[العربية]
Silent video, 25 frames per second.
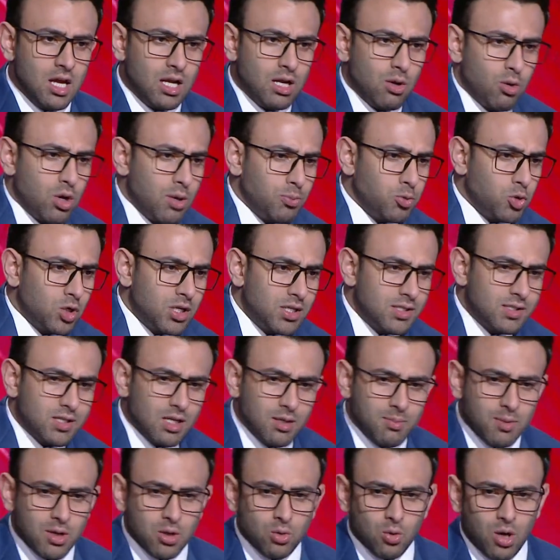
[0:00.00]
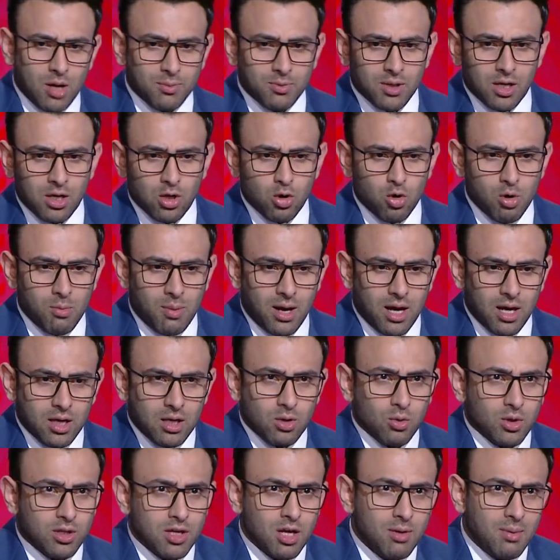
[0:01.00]
لو جبت وليد سليمان وعبد الله جمعه
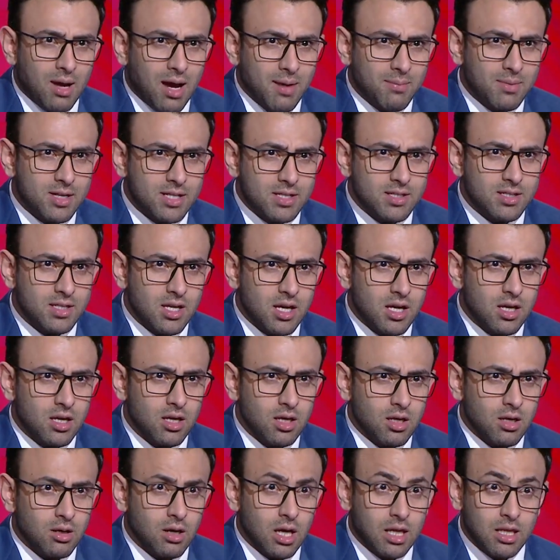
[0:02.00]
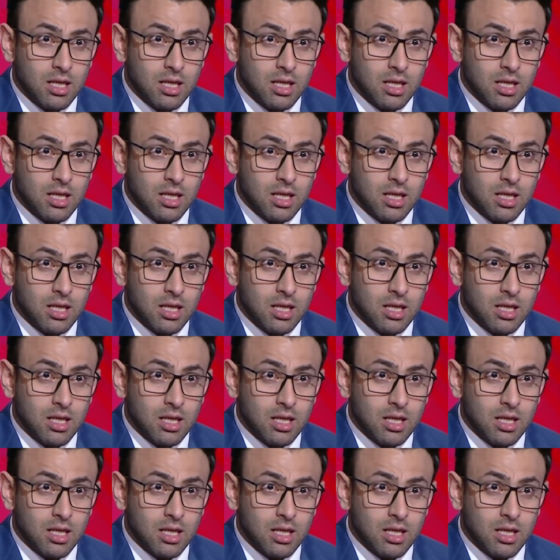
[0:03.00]
الوضع يبقى عامل ازاي يعني